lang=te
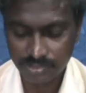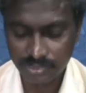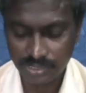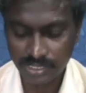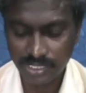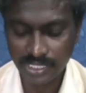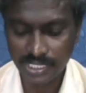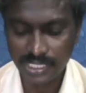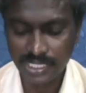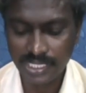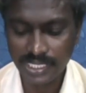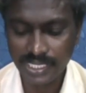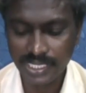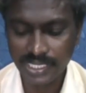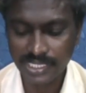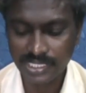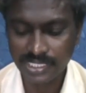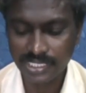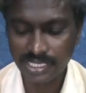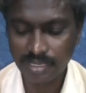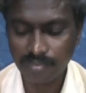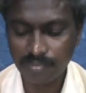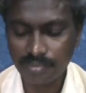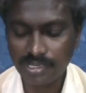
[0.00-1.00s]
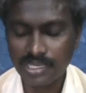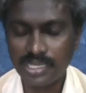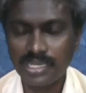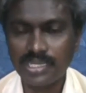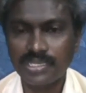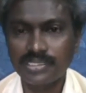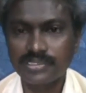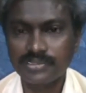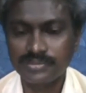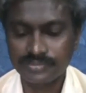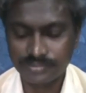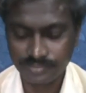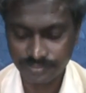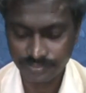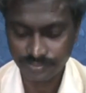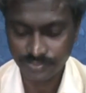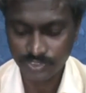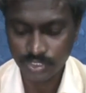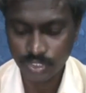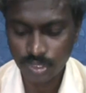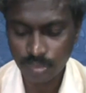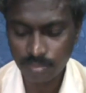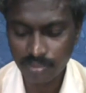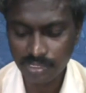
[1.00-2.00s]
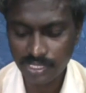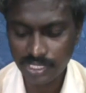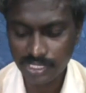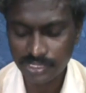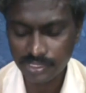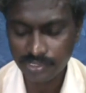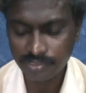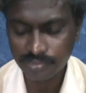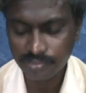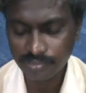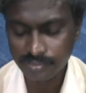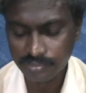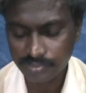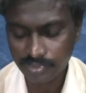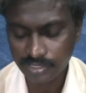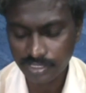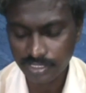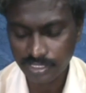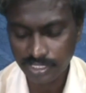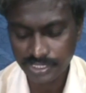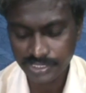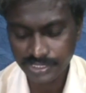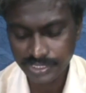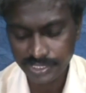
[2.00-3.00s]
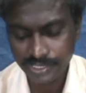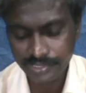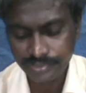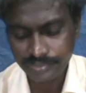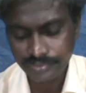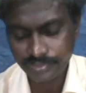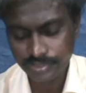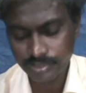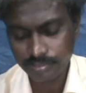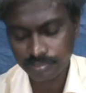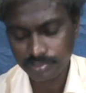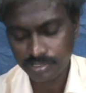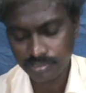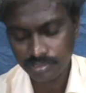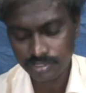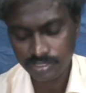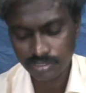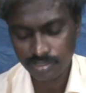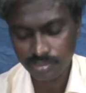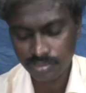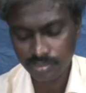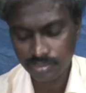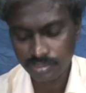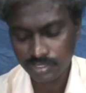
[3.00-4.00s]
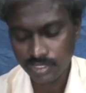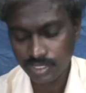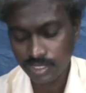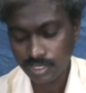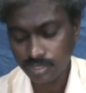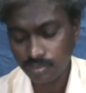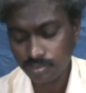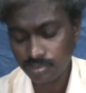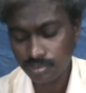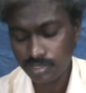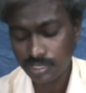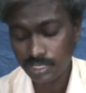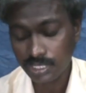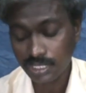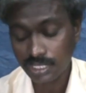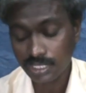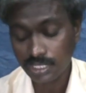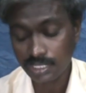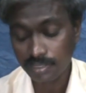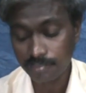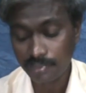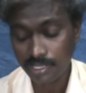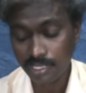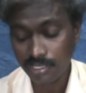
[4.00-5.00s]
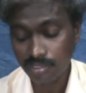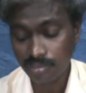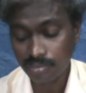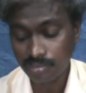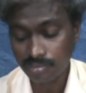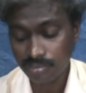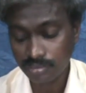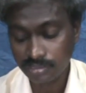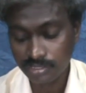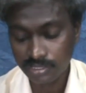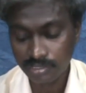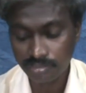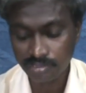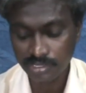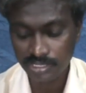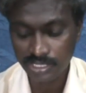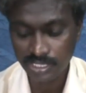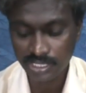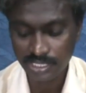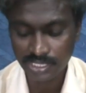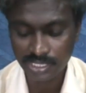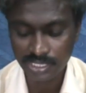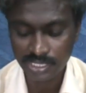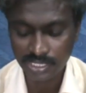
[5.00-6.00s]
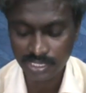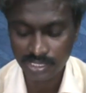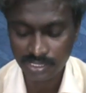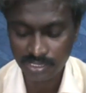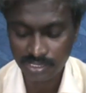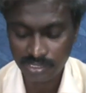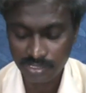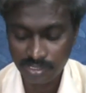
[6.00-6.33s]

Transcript: డిక్లరేషన్ అనమాట యోగు గ్రంథం ఒకటాధ్యాయం తొమ్మిది వచ్చినంలో దేవుడి దగ్గరికి పరలోకంలో దేవుడి దగ్గరికి వెళ్ళి